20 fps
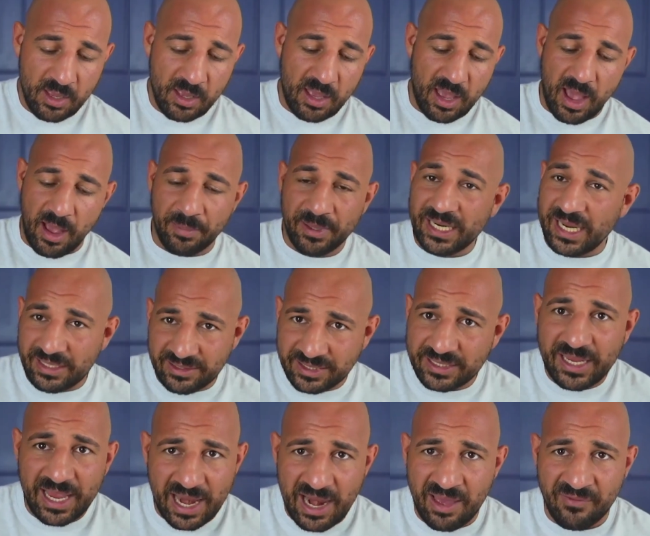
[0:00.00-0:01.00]
Aber der ganze
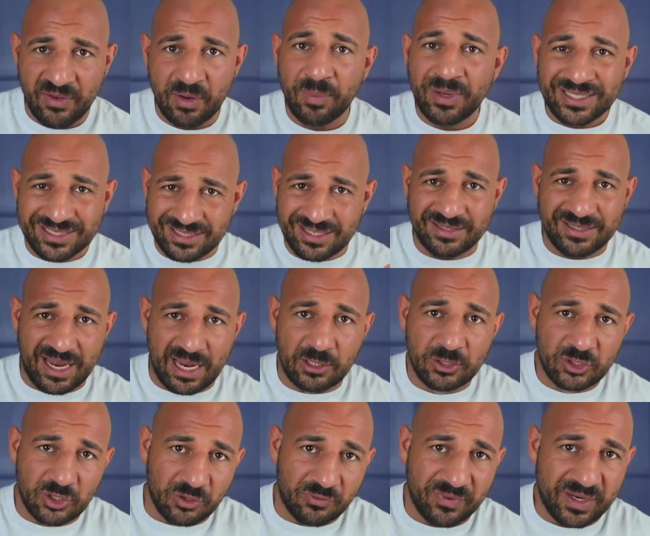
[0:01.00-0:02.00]
Keller, wenn man sich das
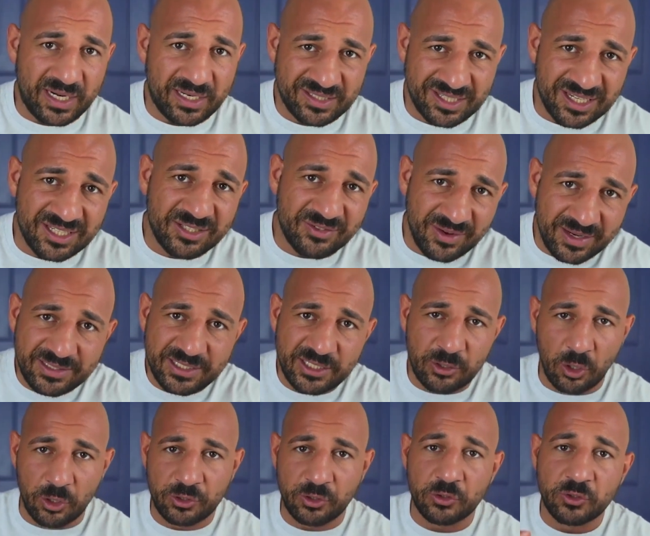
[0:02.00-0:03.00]
anschaut, waren das jetzt 20
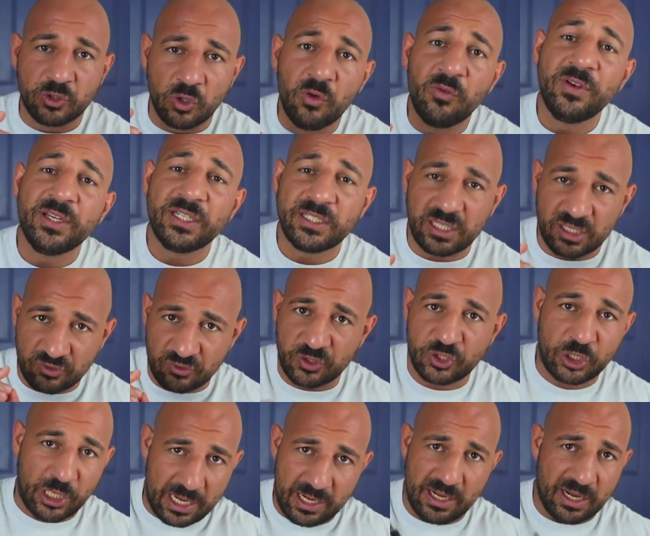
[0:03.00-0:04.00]
Leute und so wie ich das
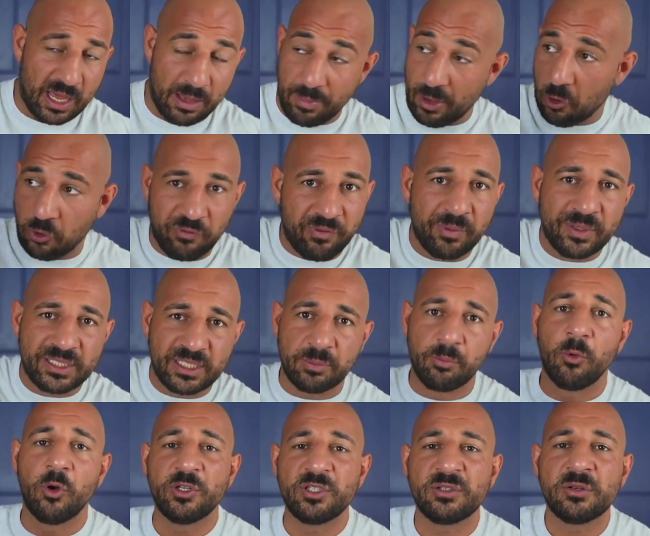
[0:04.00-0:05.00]
verstanden habe, auch wenn man sich
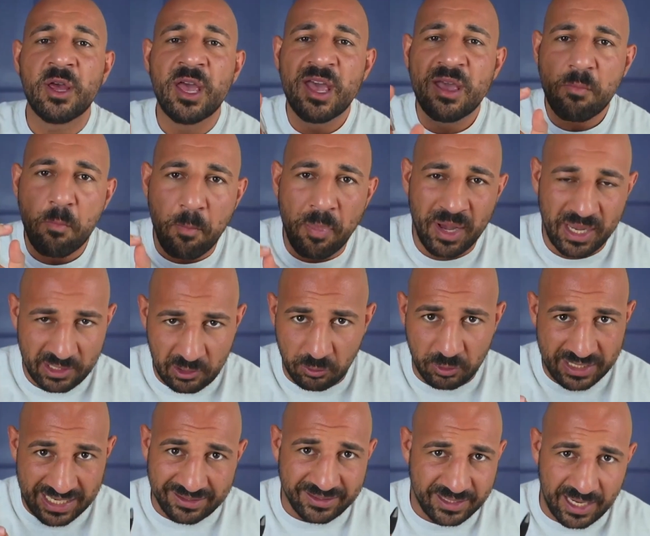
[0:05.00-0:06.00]
Mois Bio
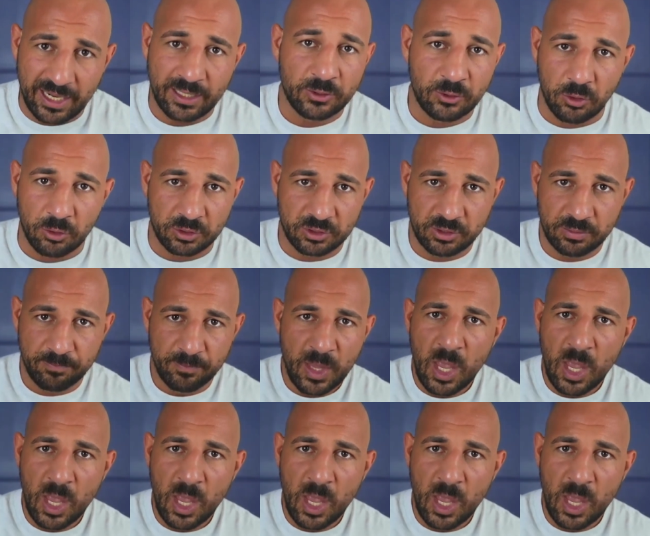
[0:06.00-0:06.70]
jetzt anguckt,